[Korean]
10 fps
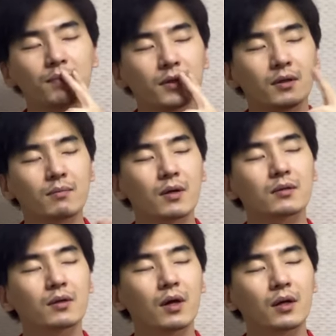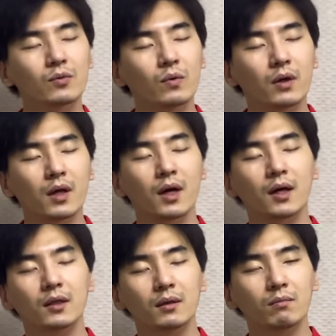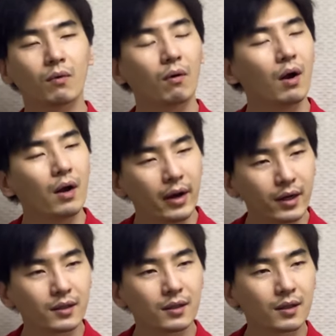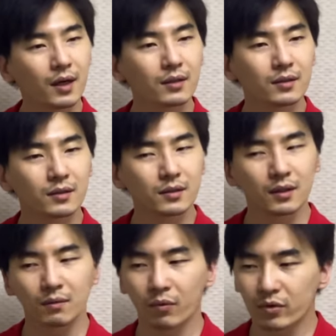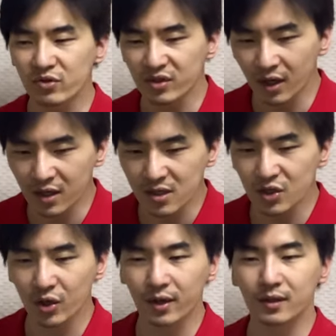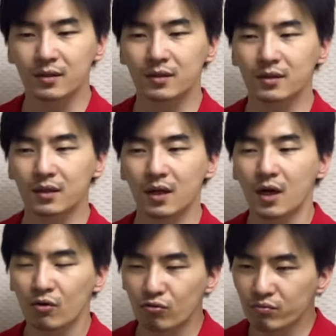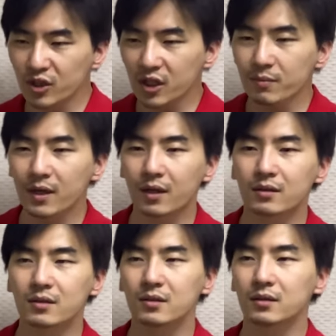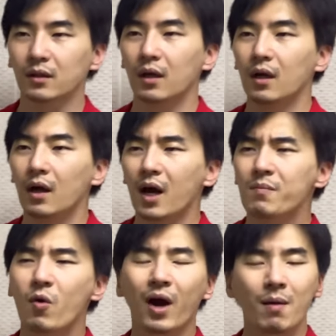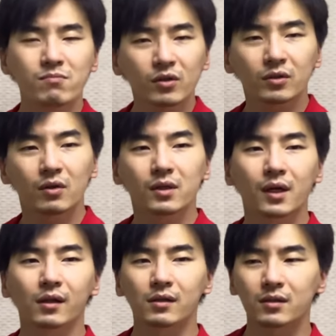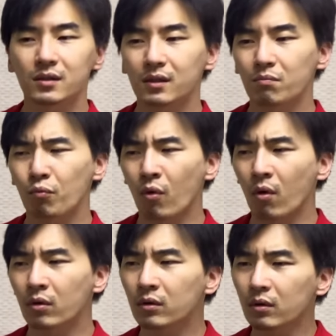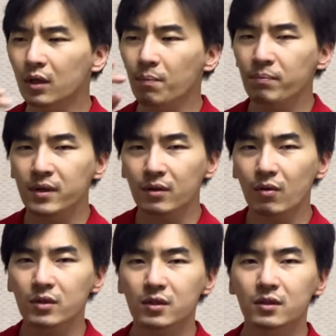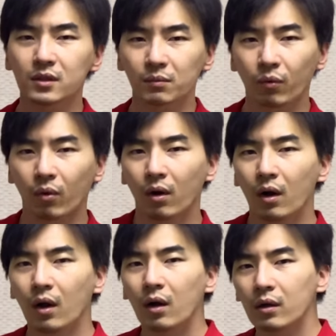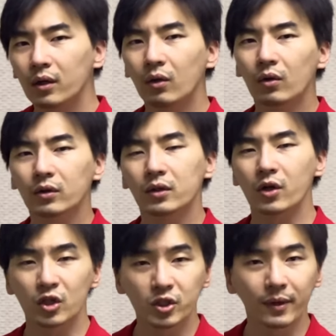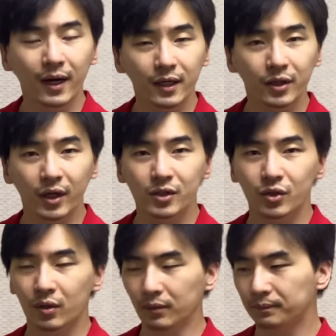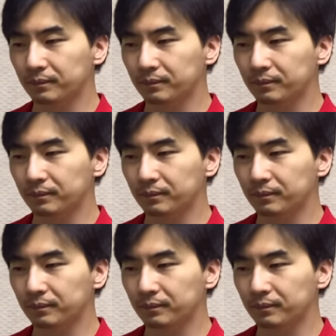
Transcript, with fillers: 피면서 행동해야 하는 뭐 액팅이라든지 뭐 제스처라든지 움직임이라든지, 아니 뭐 감정선이라든지, 뭐 어떻게 필 것인지, 뭐 이런 것들을 연습을 하게 되겠죠.